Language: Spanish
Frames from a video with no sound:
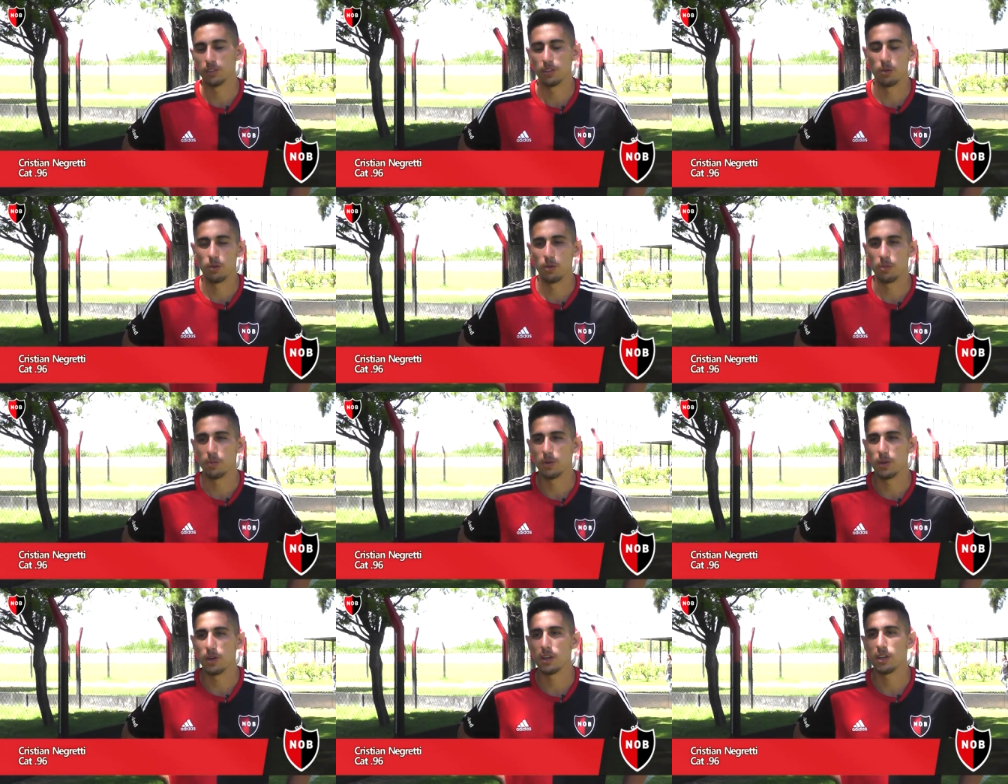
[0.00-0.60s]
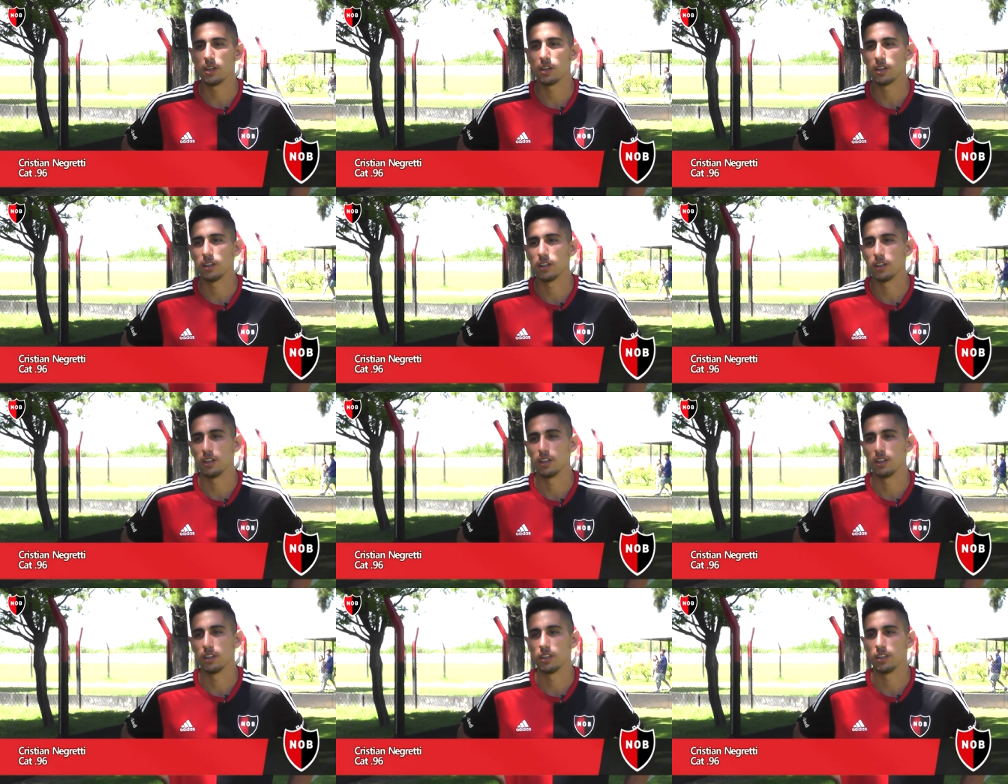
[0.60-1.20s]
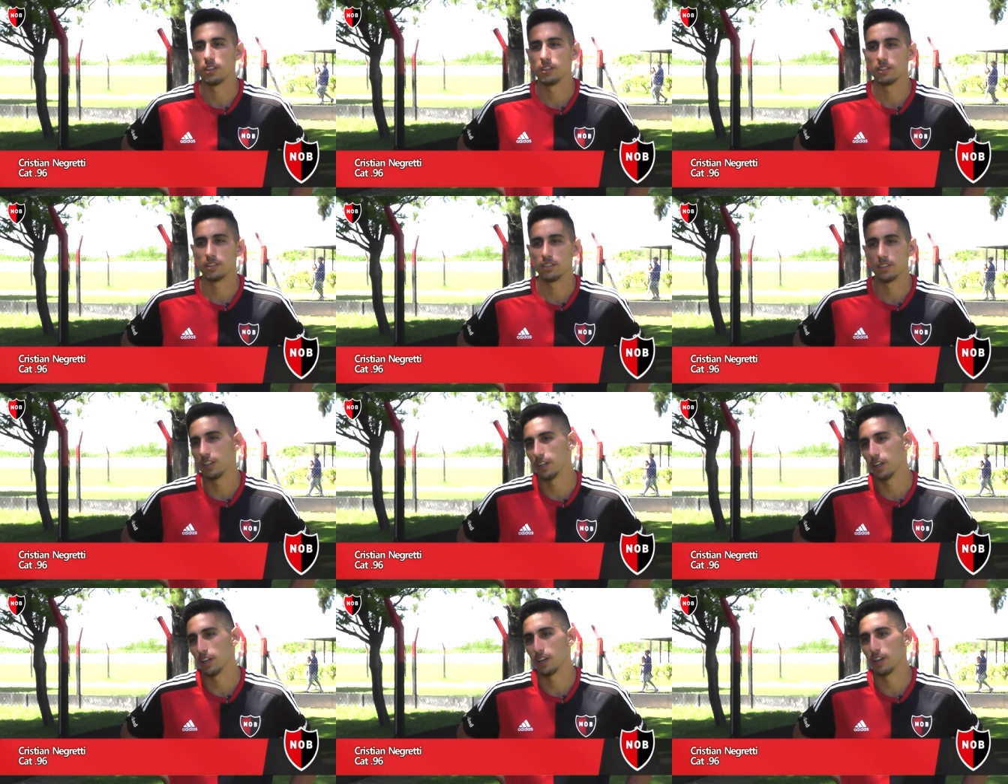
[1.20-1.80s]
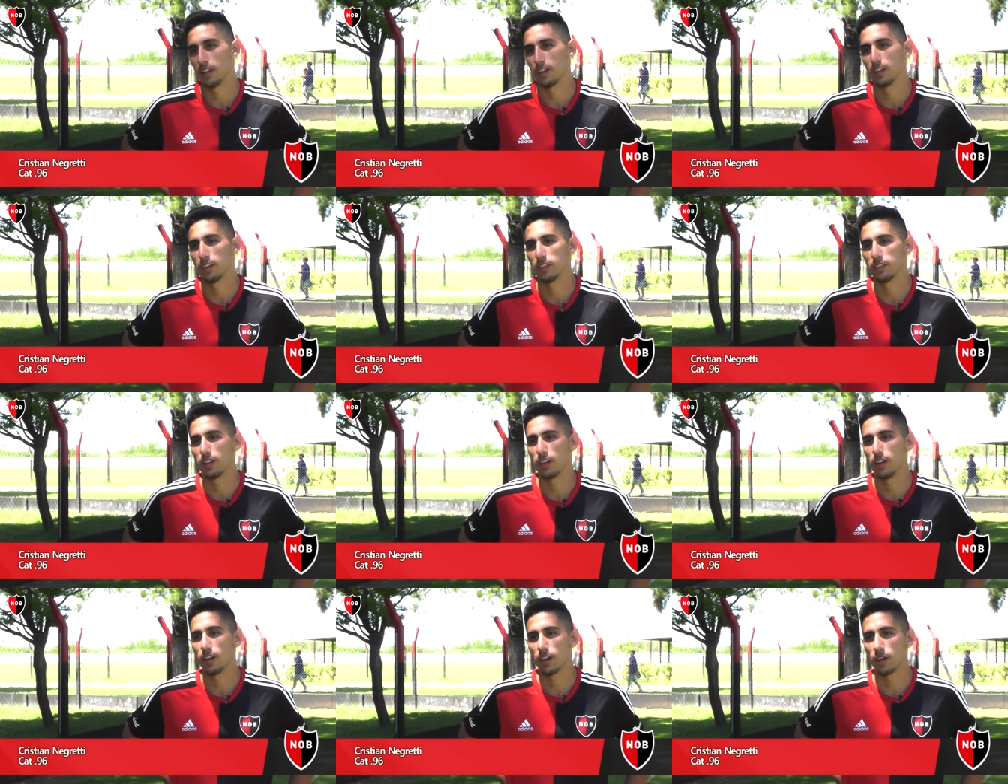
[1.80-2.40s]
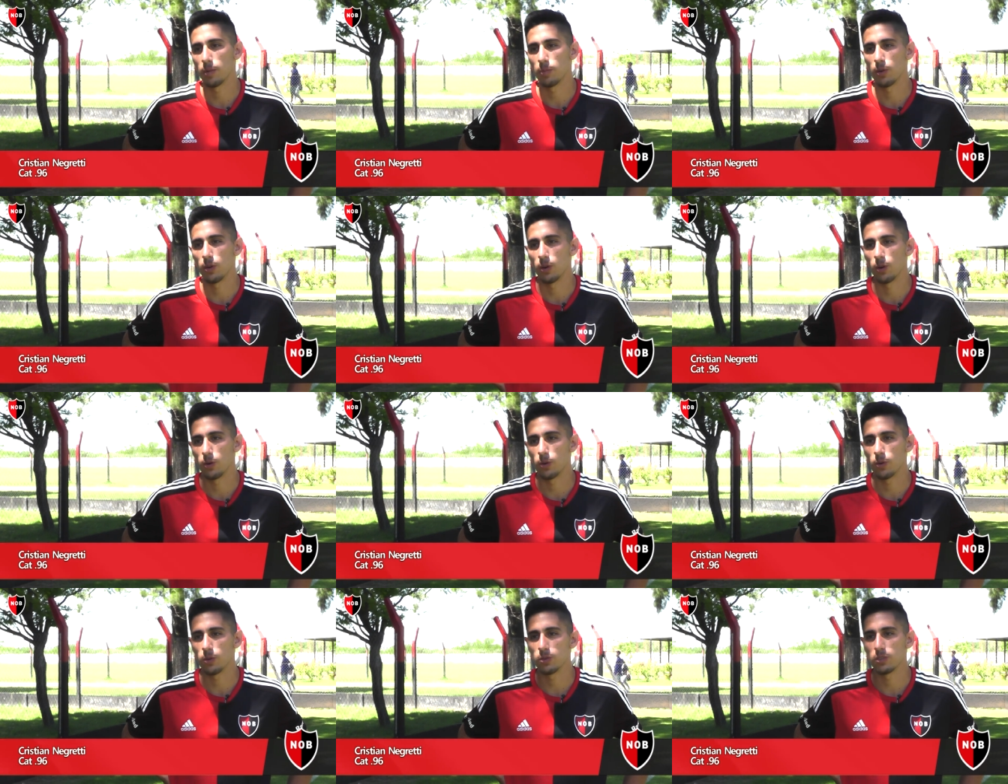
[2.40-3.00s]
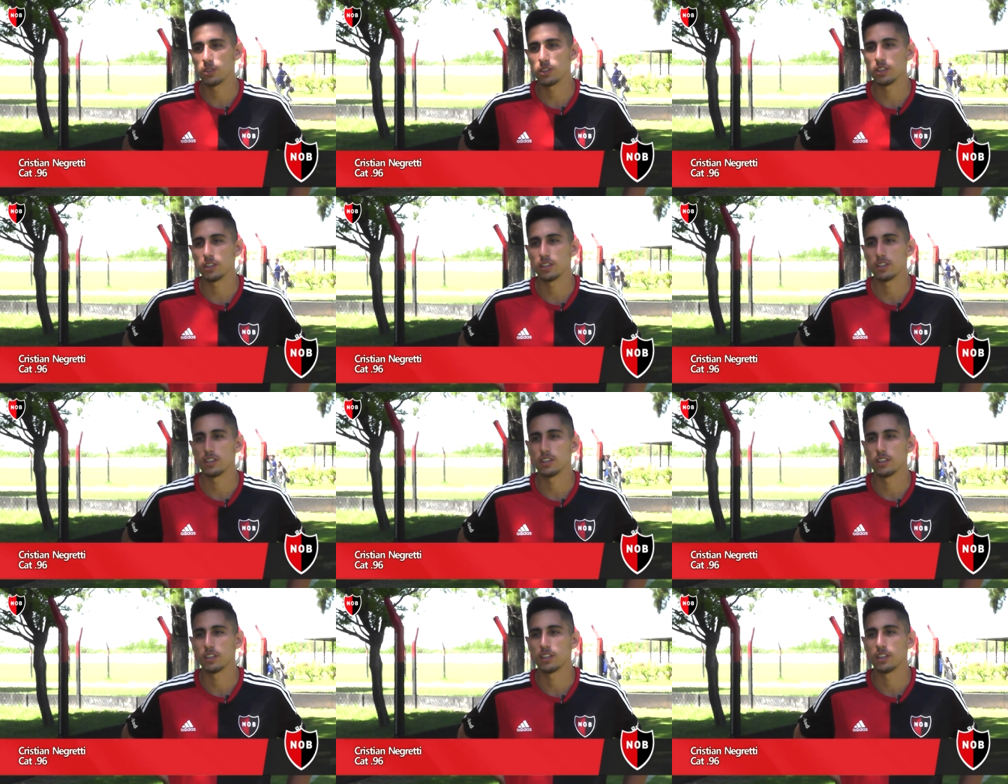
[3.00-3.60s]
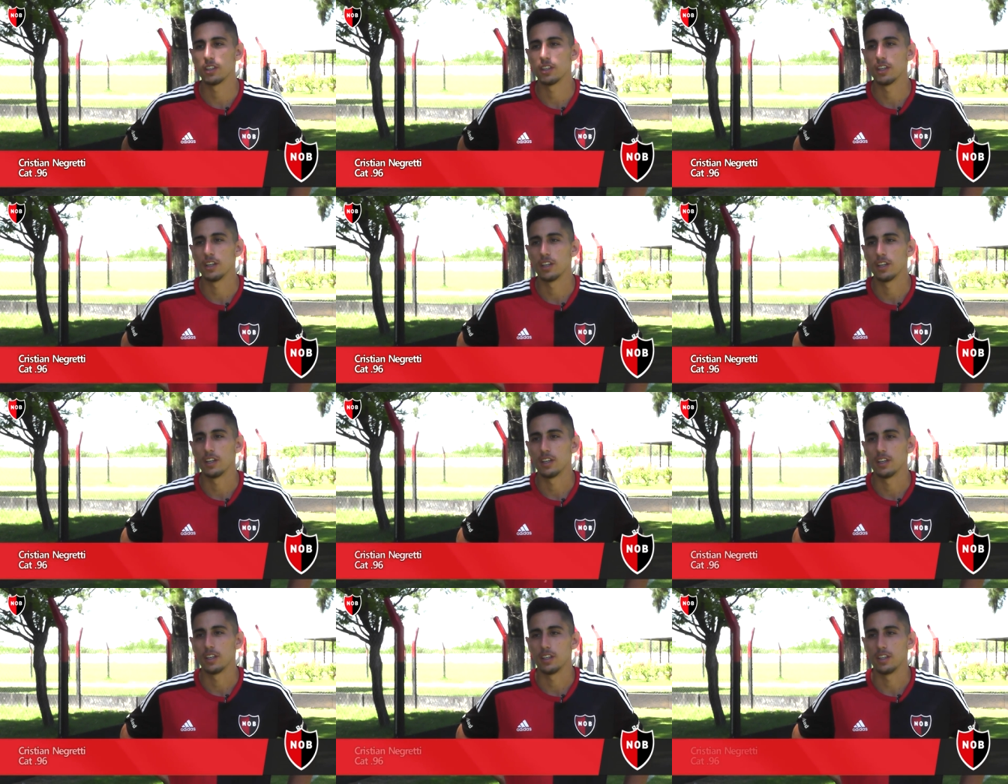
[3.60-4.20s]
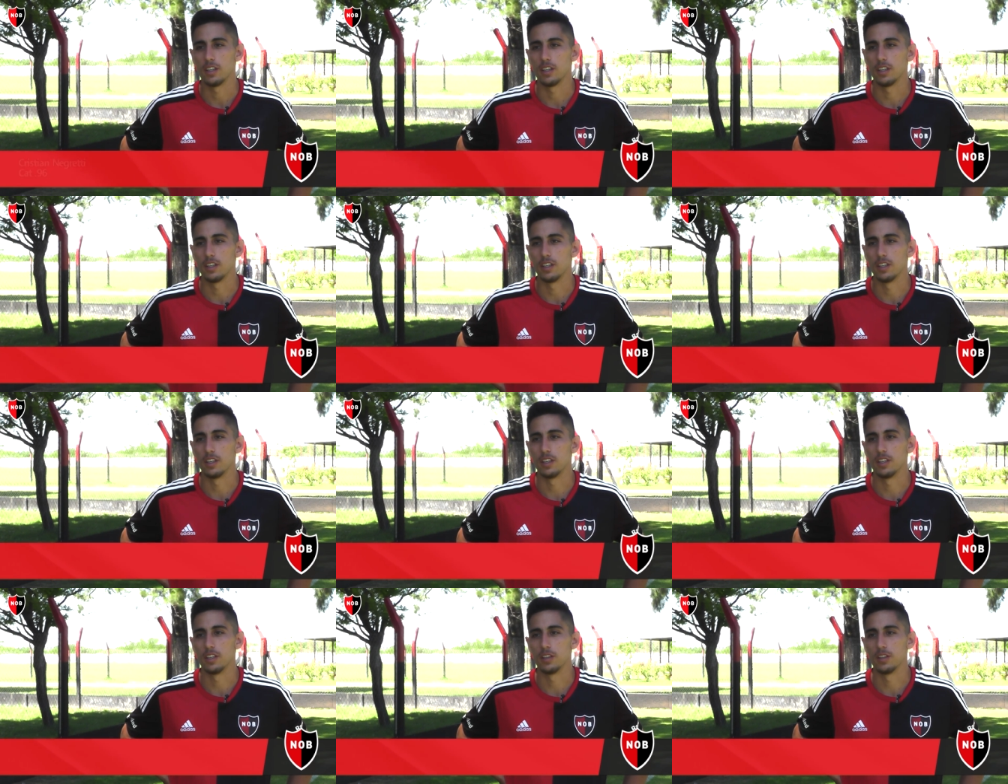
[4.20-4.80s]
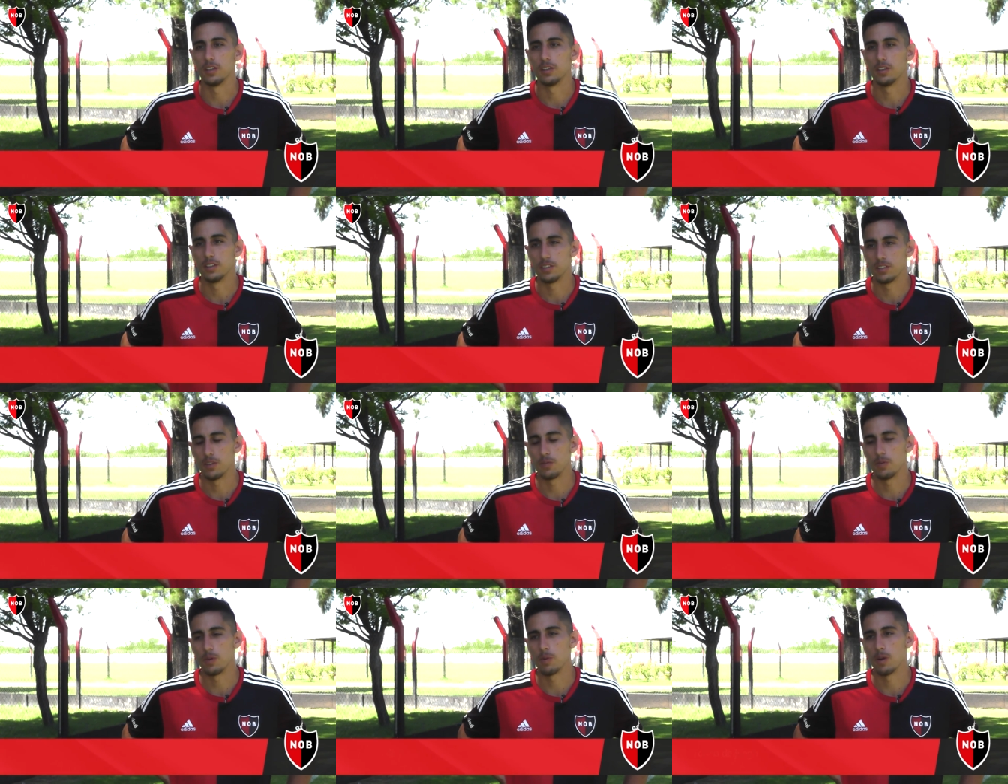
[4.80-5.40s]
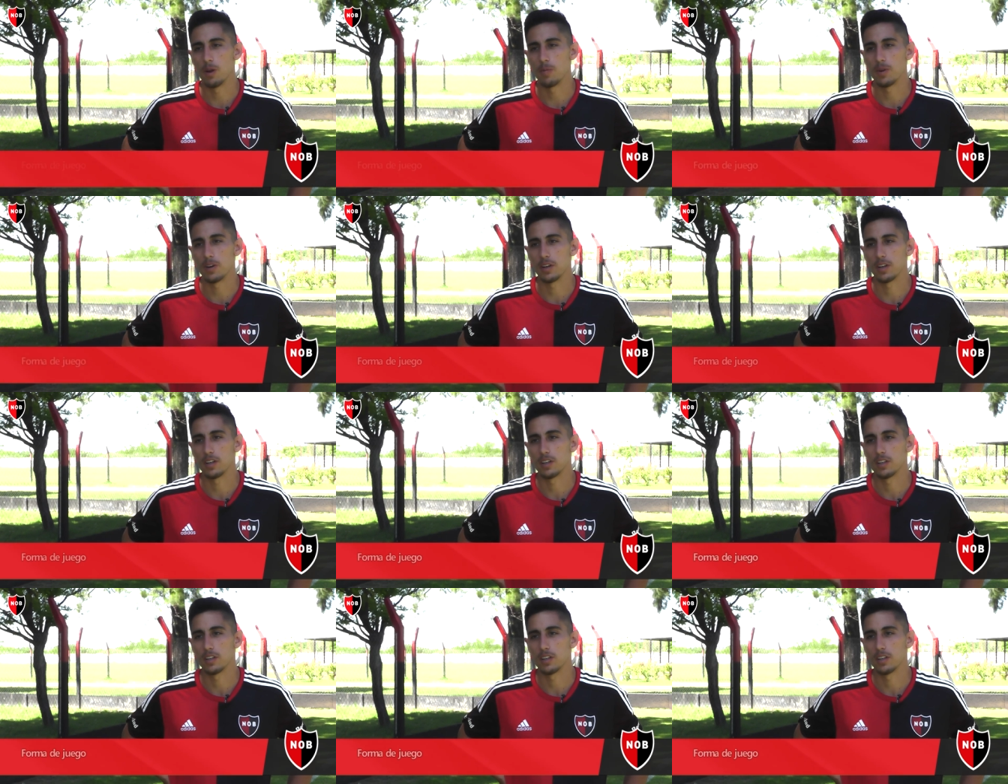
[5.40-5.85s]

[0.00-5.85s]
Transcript: de buen pie, eh, salir rápido de los cruces y ser firme en la marca.